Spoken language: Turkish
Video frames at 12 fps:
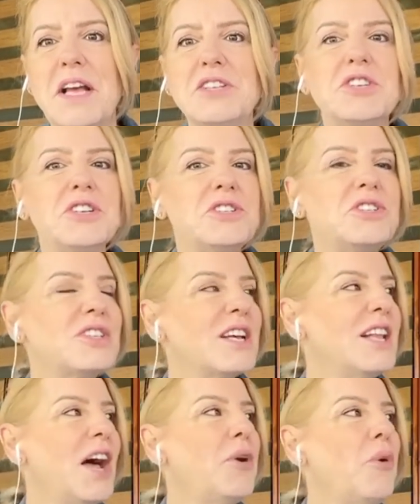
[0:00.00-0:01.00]

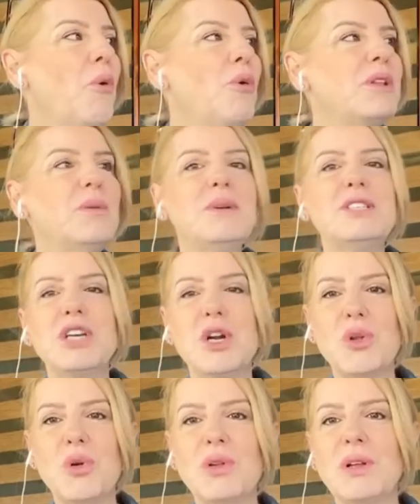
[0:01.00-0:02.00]
Çalışsalar orada
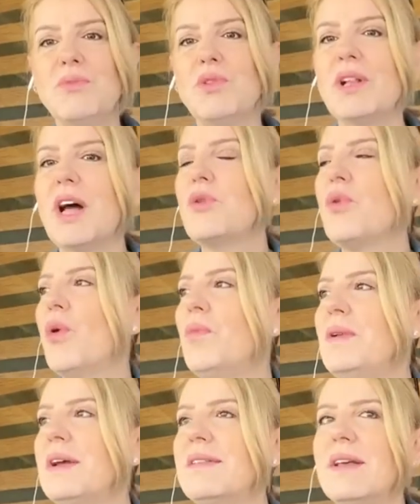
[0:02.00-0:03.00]
başarılı olamıyorlar,
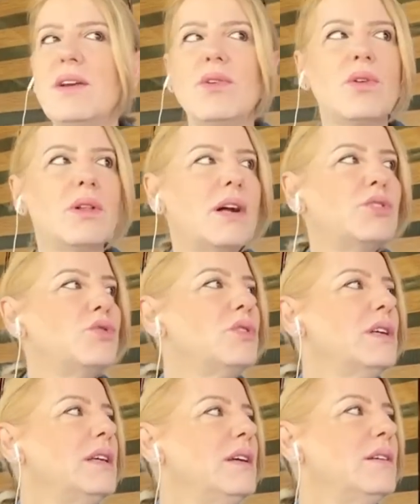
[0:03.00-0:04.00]
komplekse giriyorlar.
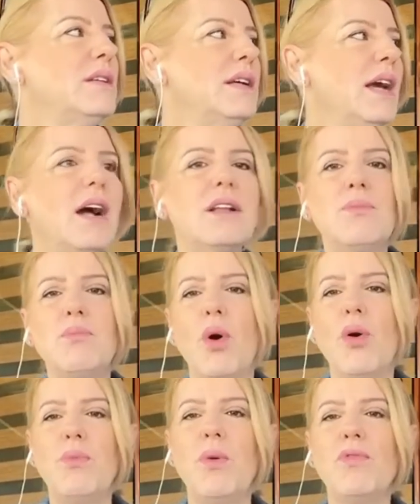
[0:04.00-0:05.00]
Çünkü girdiği yerde
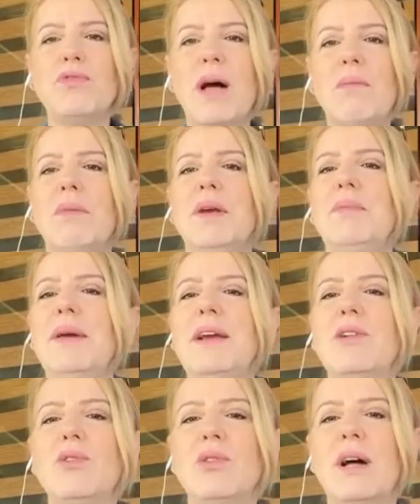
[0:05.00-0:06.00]
pop poflanmayı
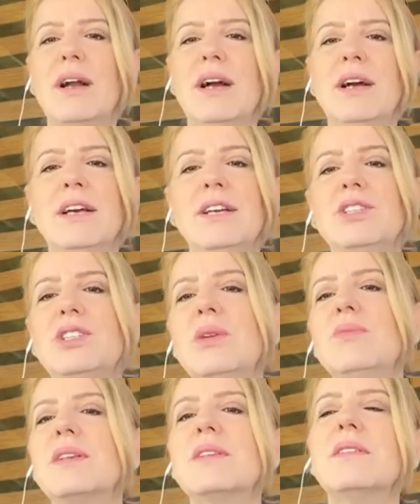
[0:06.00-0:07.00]
bekliyorlar. Hiç
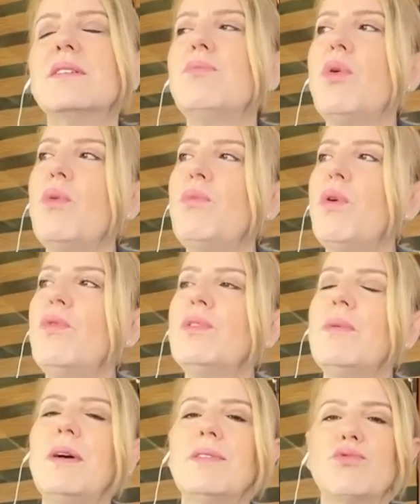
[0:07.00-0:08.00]
kimse sizi pop
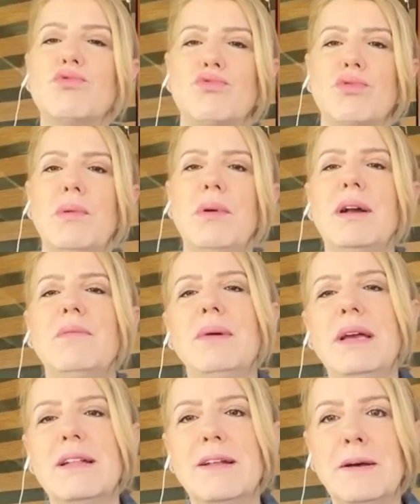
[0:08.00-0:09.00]
poflamaz kusura
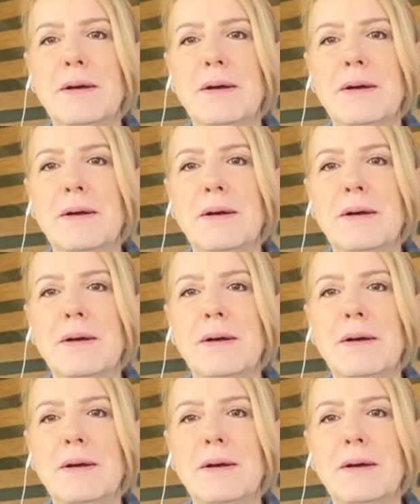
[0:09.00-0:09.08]
bakmayın.